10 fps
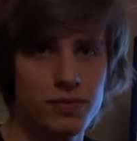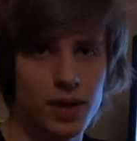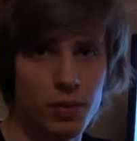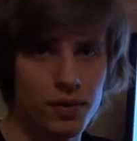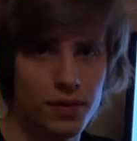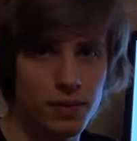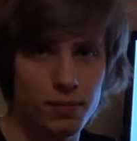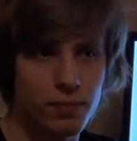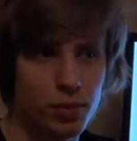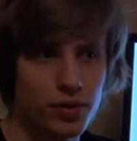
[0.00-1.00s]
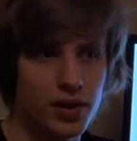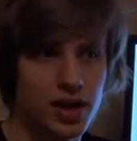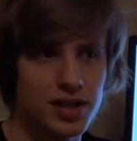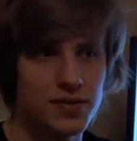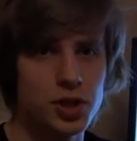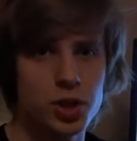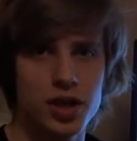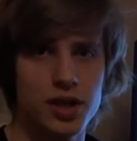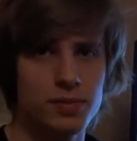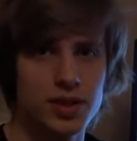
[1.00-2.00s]
такой фильм «Подвиг
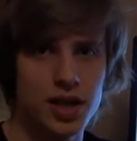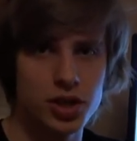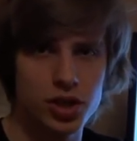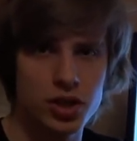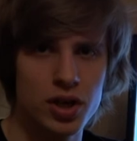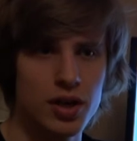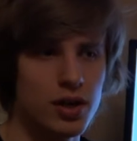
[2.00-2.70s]
разведчика» им скажешь,